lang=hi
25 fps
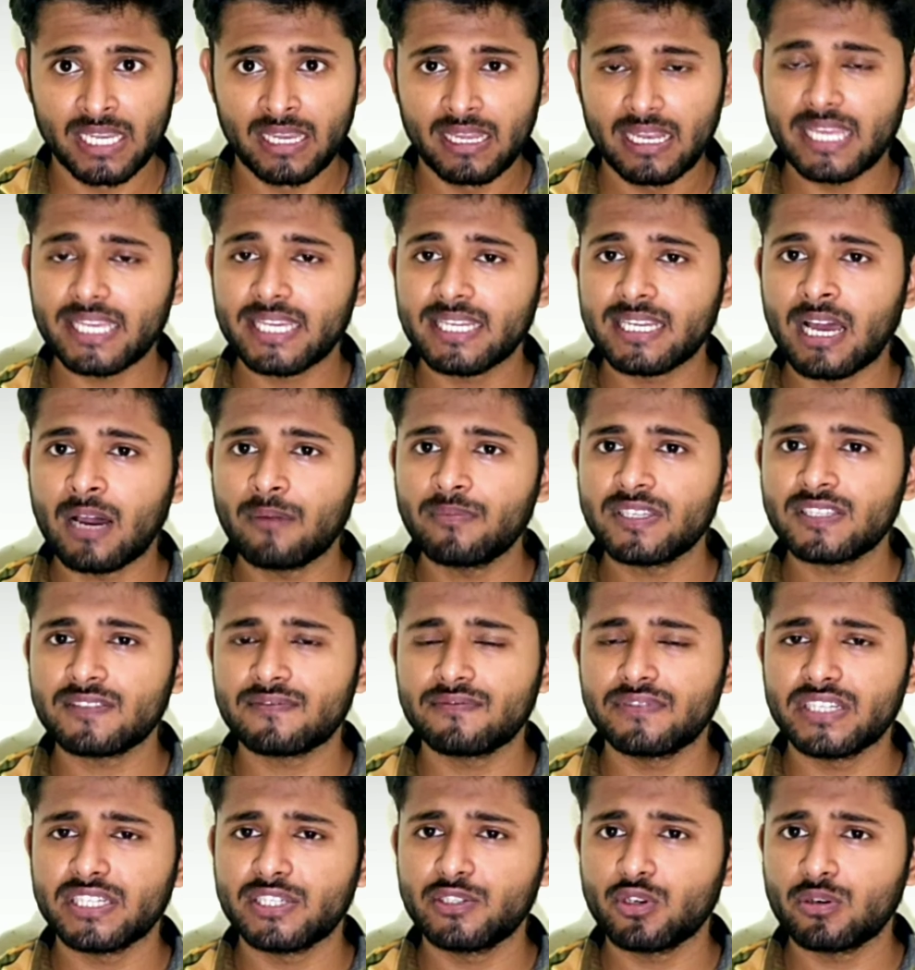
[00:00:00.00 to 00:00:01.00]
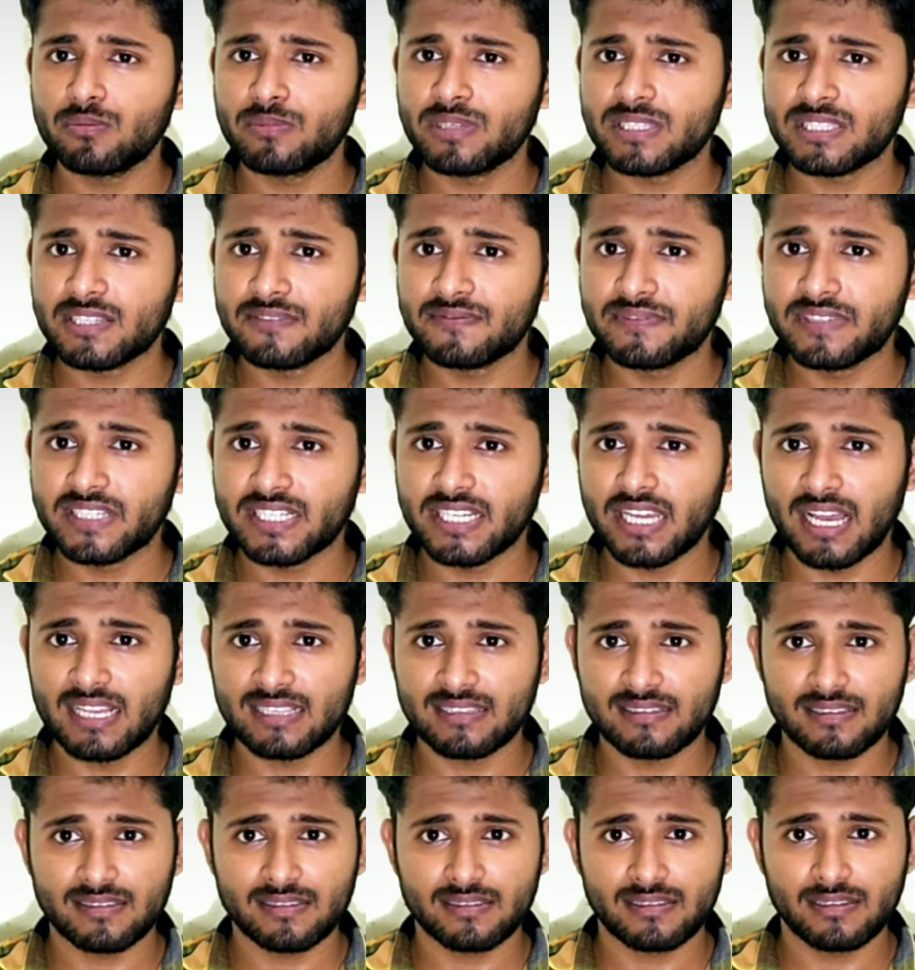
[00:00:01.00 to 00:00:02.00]
लेकिन हम इस वीडियो में सिर्फ ट्रियाज
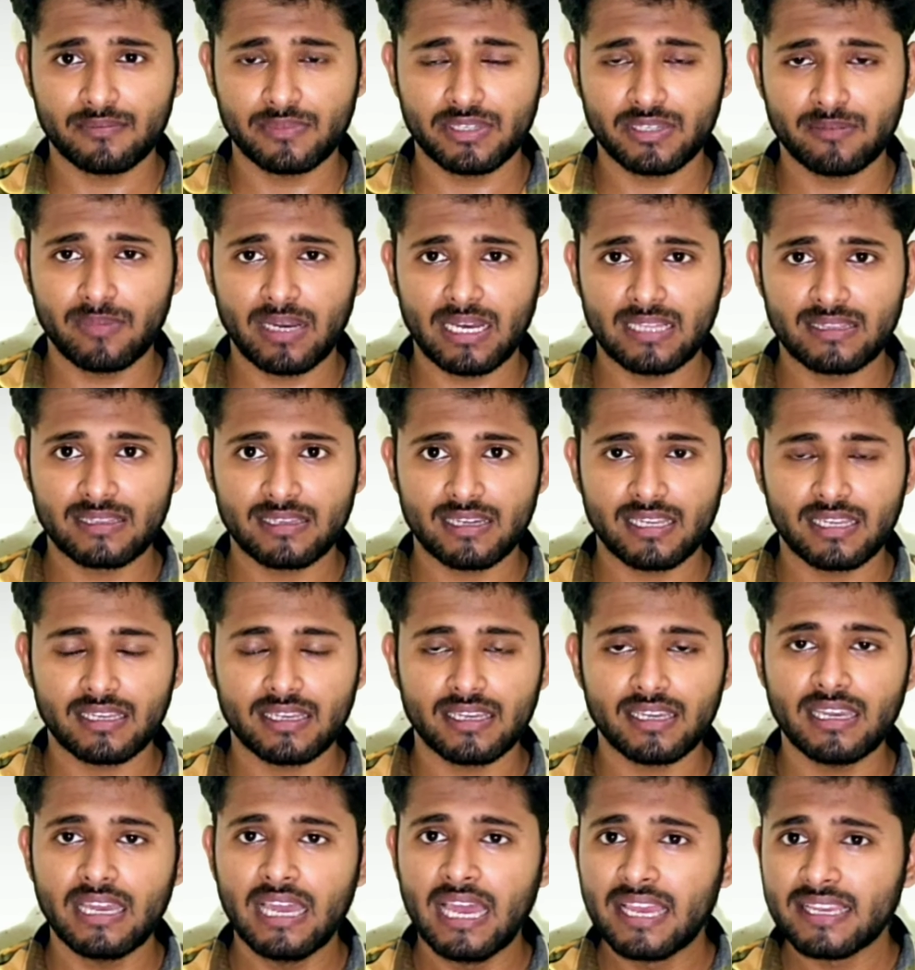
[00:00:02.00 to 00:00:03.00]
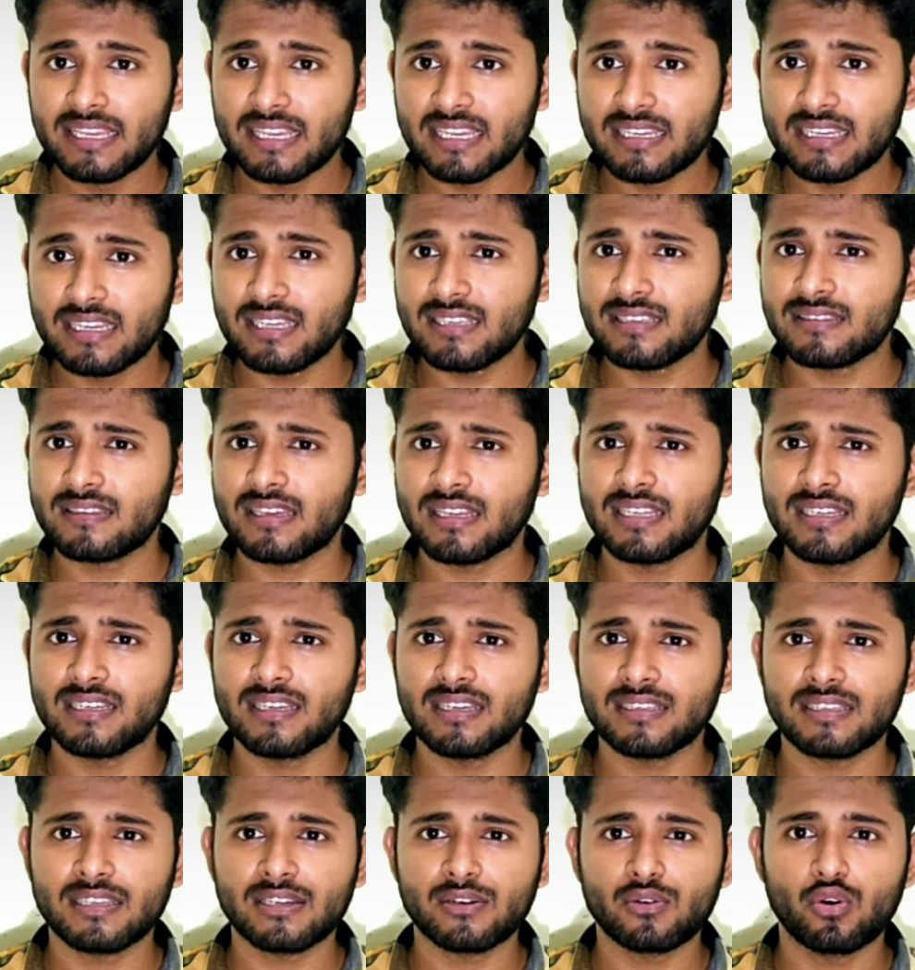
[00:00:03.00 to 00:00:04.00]
सिस्टम की बात करेंगे कि किस
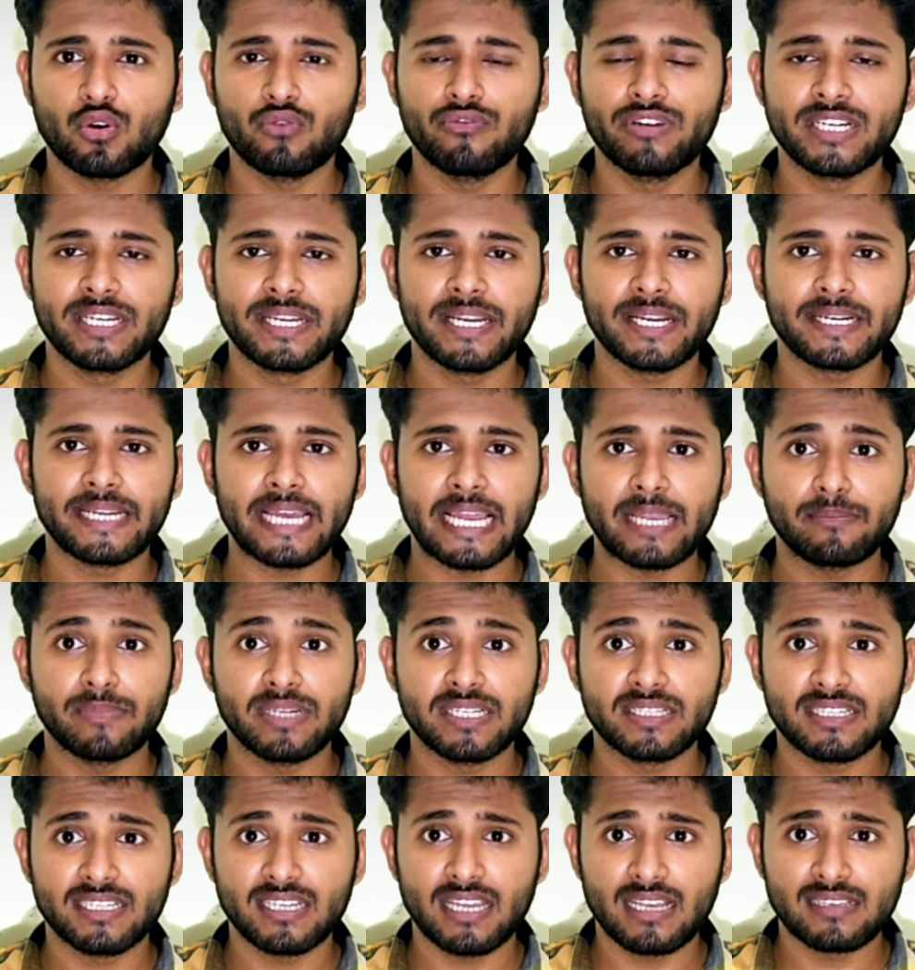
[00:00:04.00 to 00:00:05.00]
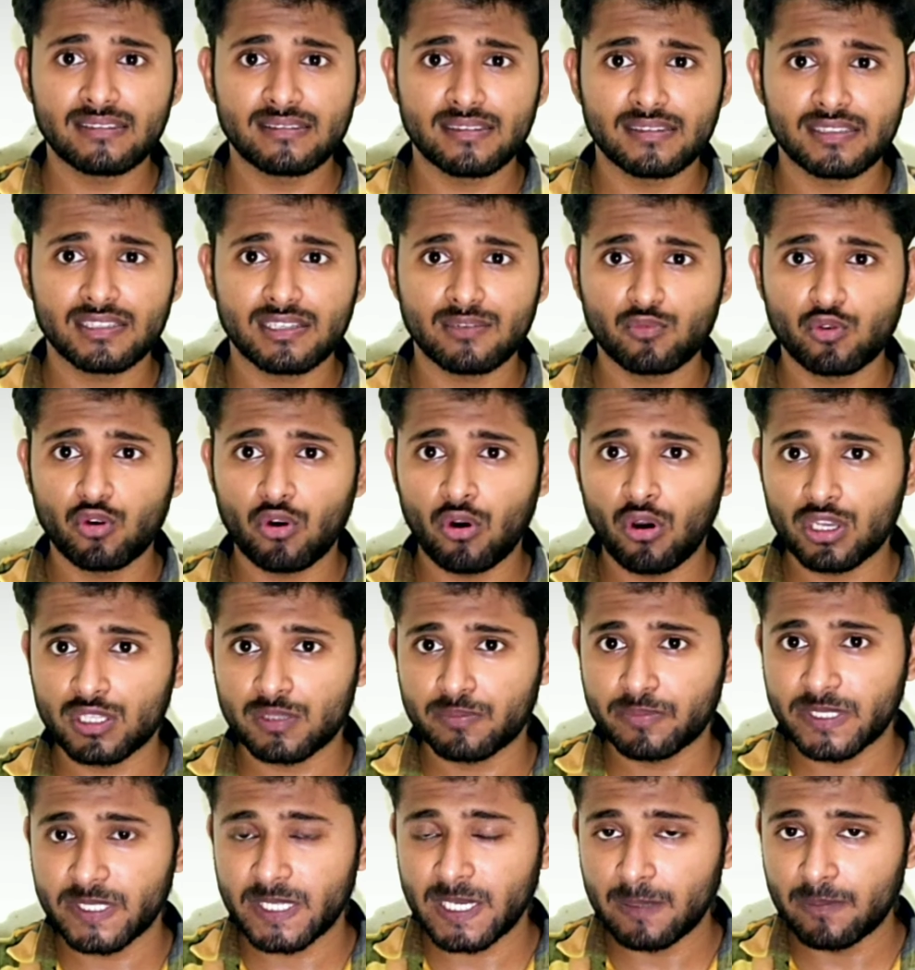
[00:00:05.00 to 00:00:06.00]
तरीके से कोविड के टाइम में ट्रियाज सिस्टम को
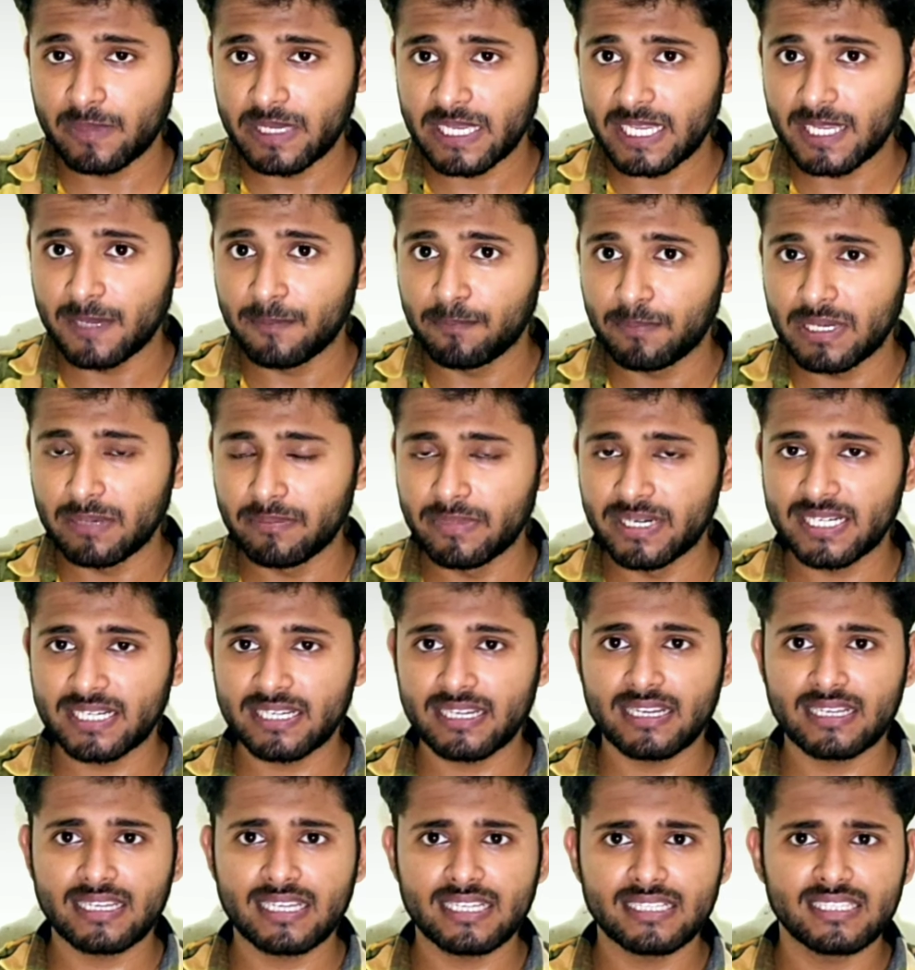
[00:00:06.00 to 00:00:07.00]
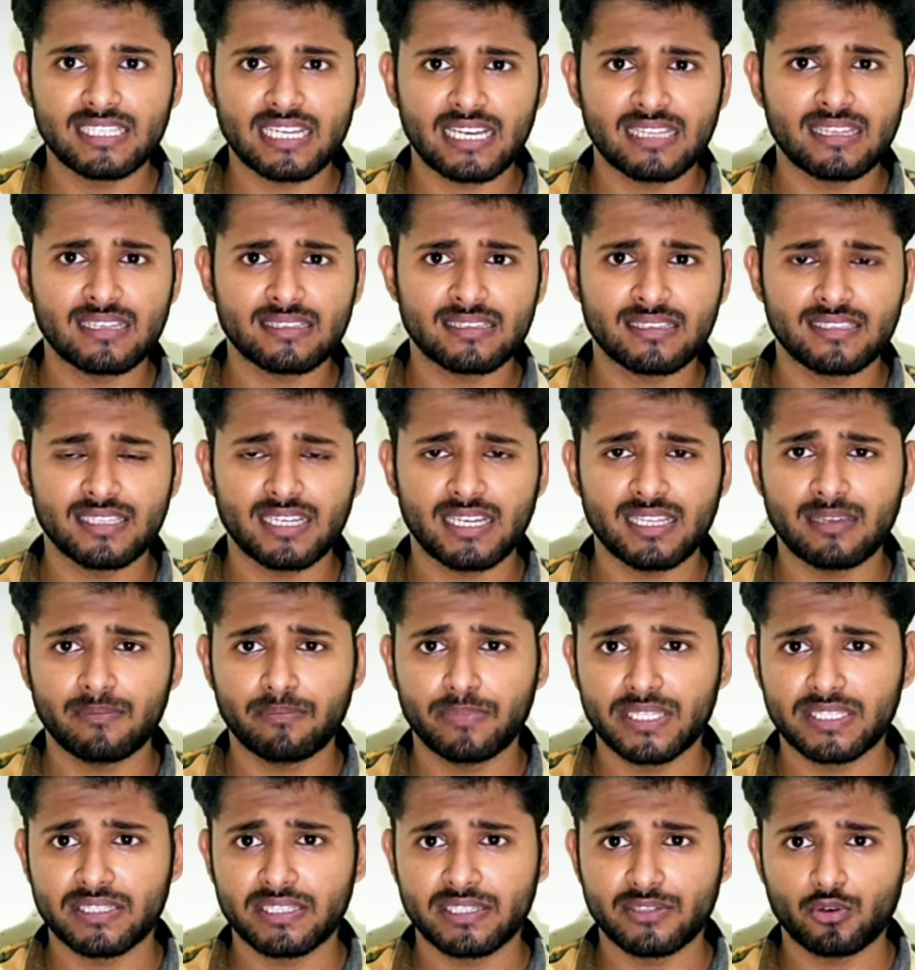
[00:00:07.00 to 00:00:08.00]
हॉस्पिटल में इम्प्लीमेंट करके ज़्यादा से ज़्यादा
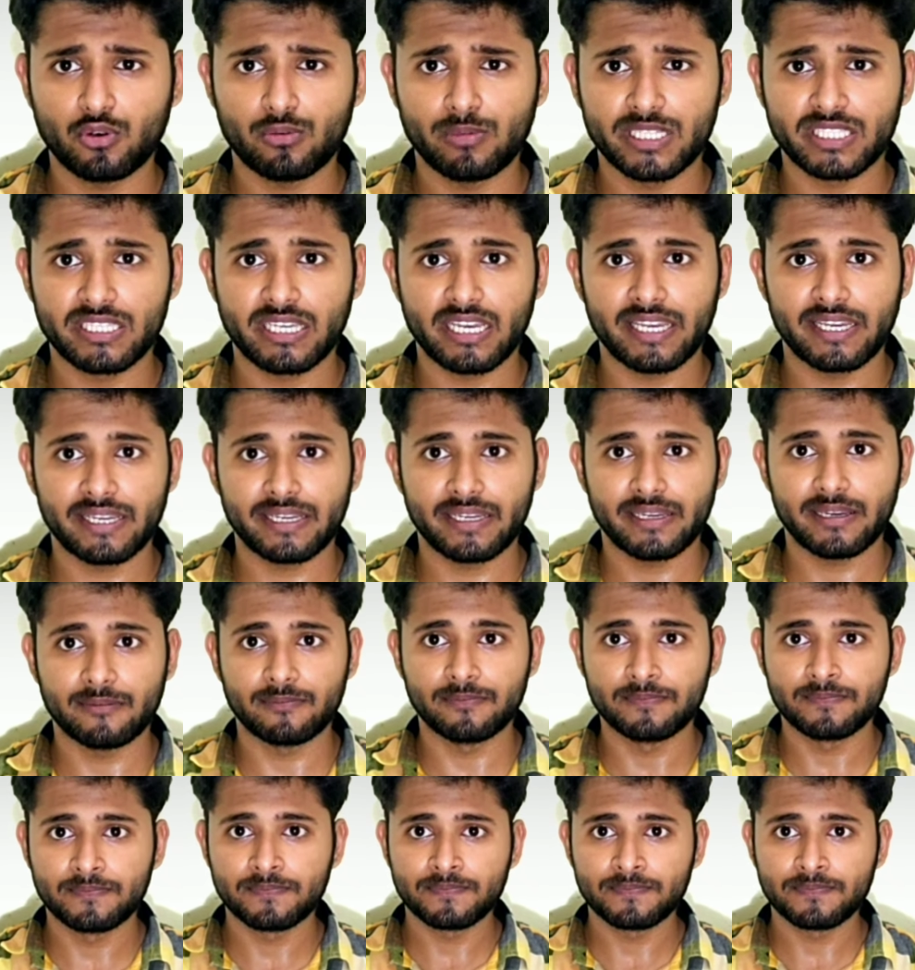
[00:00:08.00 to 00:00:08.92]
पेशेंट को बचाया गया